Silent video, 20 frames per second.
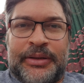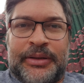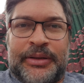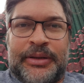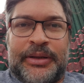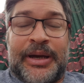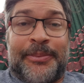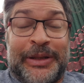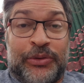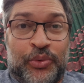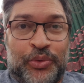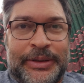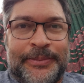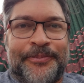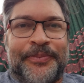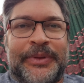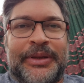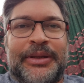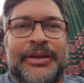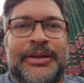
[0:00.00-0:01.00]
é, rapadura
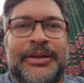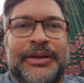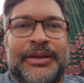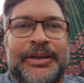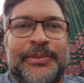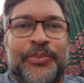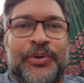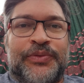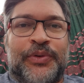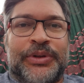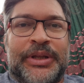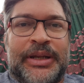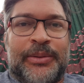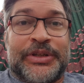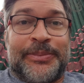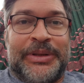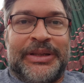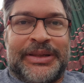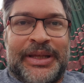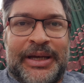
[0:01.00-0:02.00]
e depois voltaremos
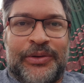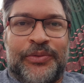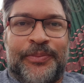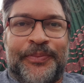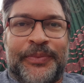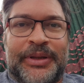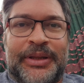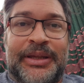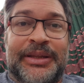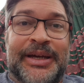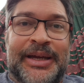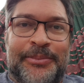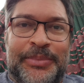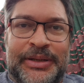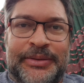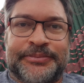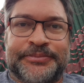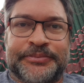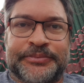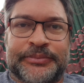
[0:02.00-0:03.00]
a Pintado em
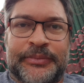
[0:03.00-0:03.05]
Indaiabira.